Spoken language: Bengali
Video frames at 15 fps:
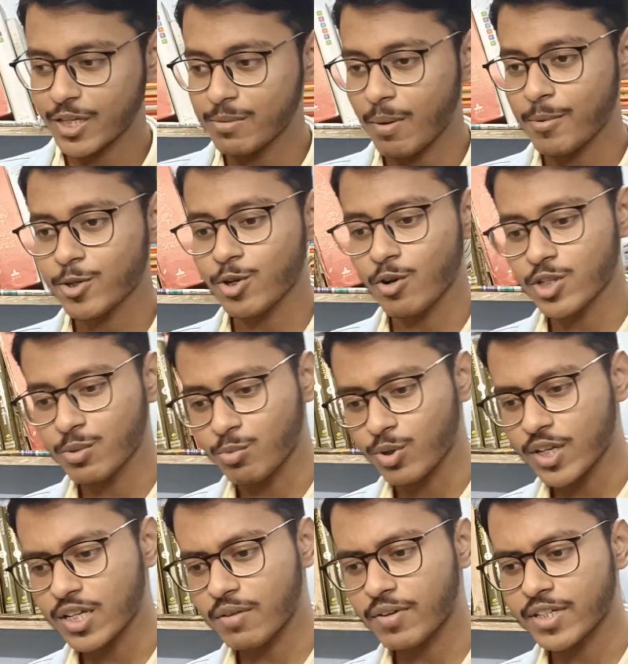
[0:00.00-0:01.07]
কীভাবে সহজে
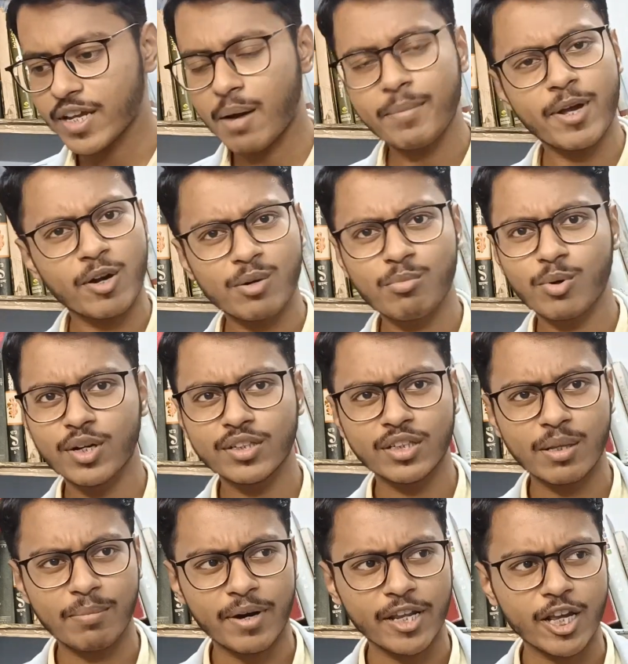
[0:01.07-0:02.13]
ভুলে যাওয়া যায় আমি এখন বলে
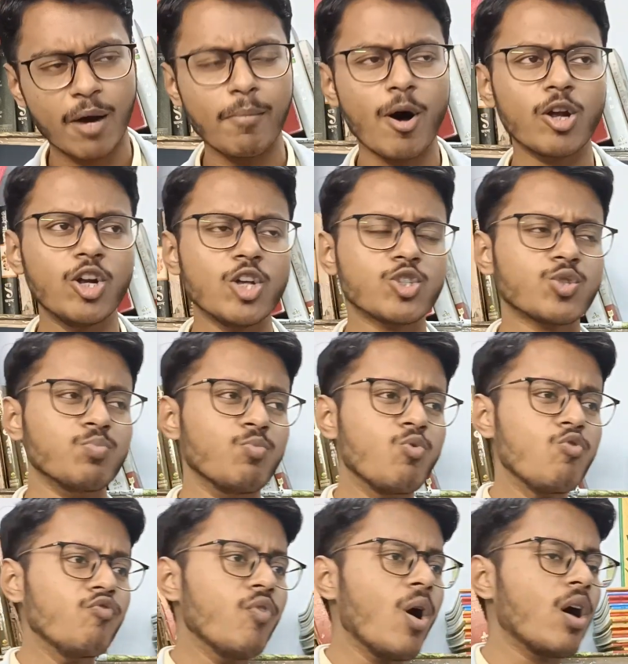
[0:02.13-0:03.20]
দিতে পারি কাম অন লেটস
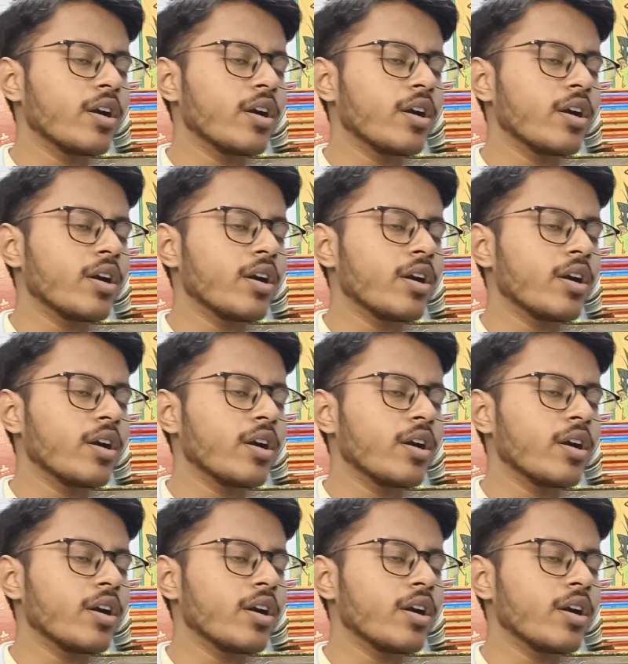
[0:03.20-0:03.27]
মুভ